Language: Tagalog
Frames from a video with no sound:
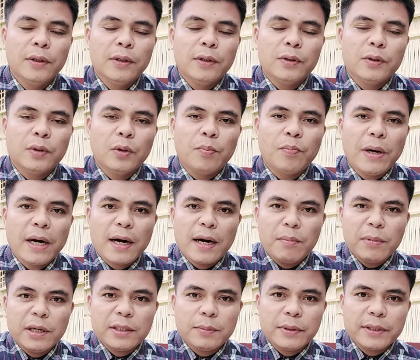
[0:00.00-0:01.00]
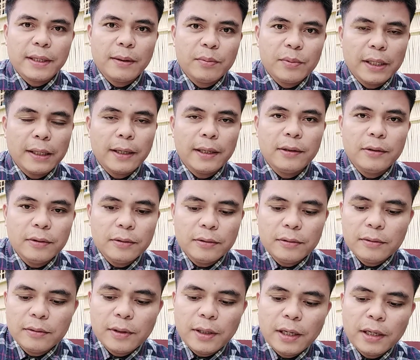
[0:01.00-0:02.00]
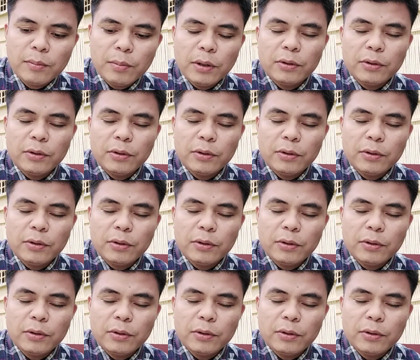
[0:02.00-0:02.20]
So, para mas masabta nato ang